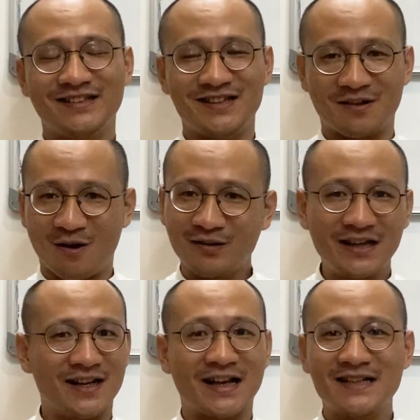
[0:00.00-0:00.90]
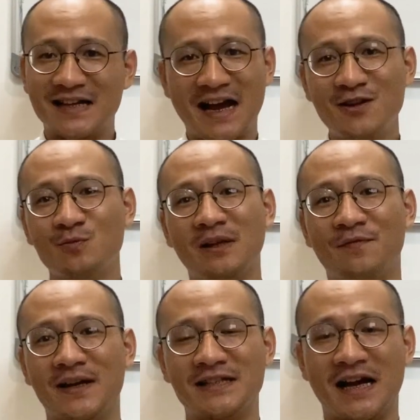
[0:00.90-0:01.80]
thì có thể cái giá chúng ta
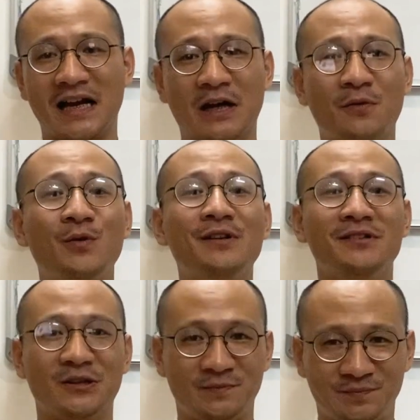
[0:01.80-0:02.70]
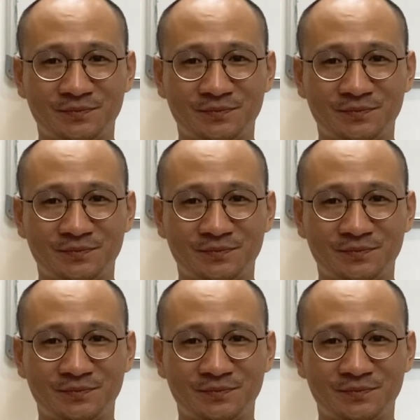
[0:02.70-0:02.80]
phải trả là khôn lường.